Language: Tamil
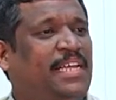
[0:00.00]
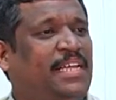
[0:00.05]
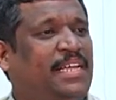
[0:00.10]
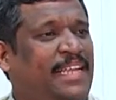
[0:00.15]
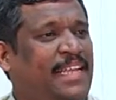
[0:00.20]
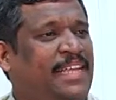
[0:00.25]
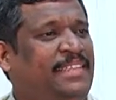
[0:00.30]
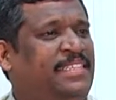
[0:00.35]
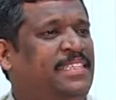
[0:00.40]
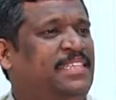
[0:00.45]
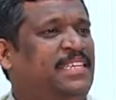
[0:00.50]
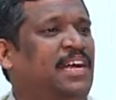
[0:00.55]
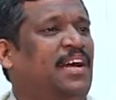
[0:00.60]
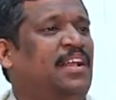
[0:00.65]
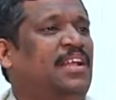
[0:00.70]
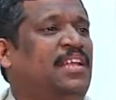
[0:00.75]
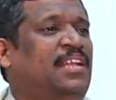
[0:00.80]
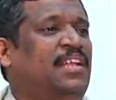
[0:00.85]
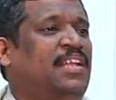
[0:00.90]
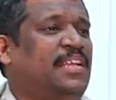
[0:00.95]
நேற்று
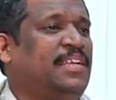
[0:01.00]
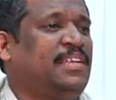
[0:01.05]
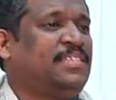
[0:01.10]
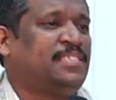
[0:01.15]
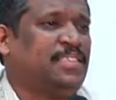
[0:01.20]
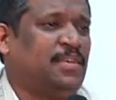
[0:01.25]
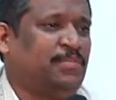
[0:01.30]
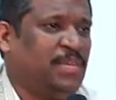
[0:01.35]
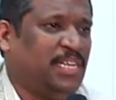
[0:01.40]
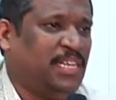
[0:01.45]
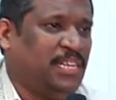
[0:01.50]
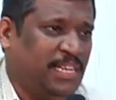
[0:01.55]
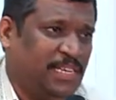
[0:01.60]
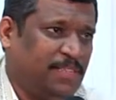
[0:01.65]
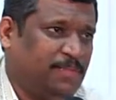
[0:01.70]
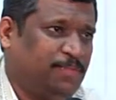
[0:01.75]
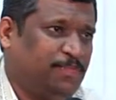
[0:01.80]
காலையில் என்ன சாப்பிட்டீங்க